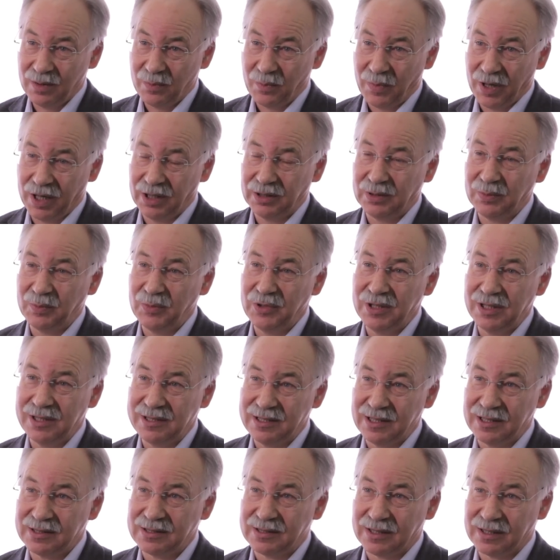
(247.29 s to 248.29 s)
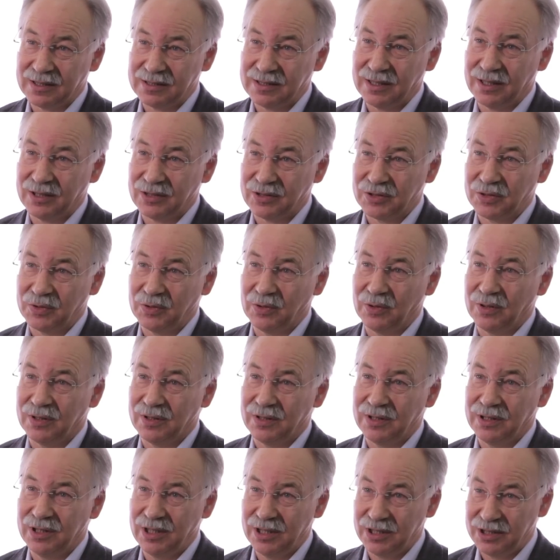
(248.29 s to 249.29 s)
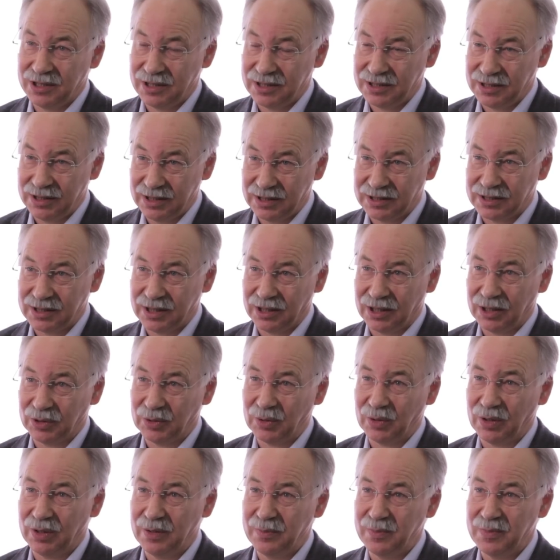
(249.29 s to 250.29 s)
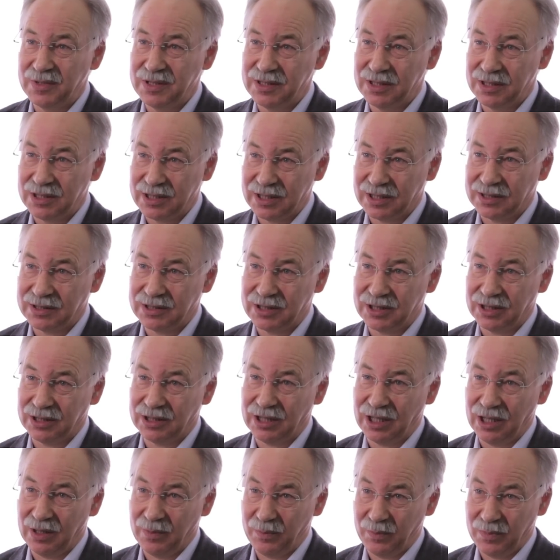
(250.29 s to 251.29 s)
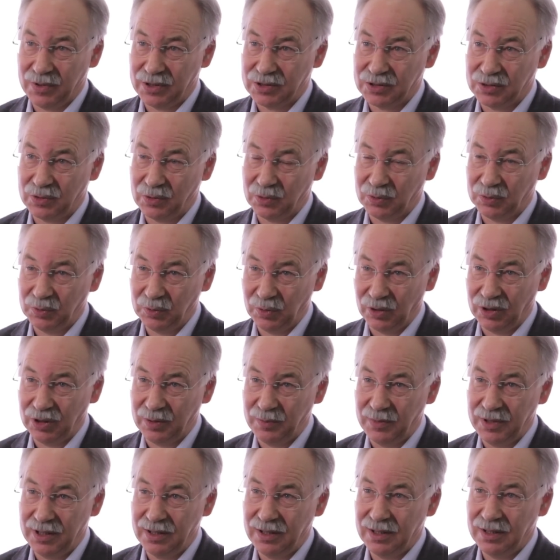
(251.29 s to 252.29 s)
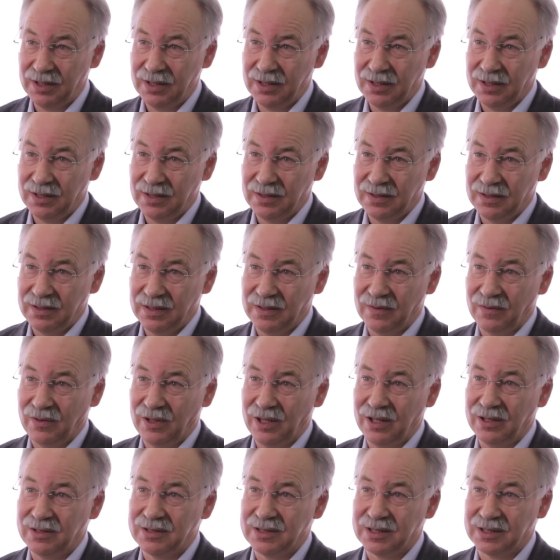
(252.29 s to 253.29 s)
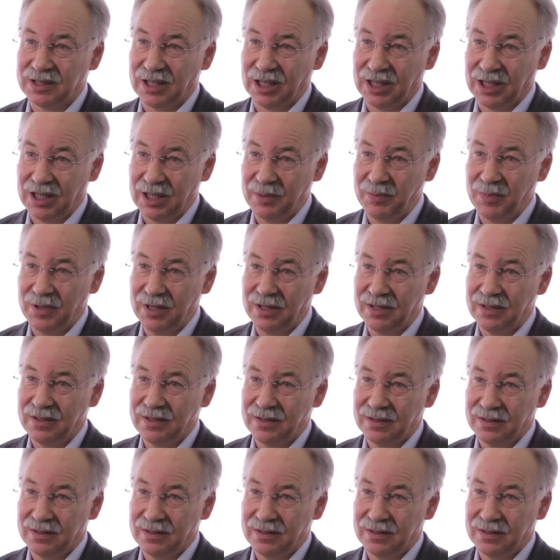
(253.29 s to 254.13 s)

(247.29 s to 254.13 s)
Поэтому нельзя сказать, что те частицы, которые мы сейчас считаем бесструктурными, являются такими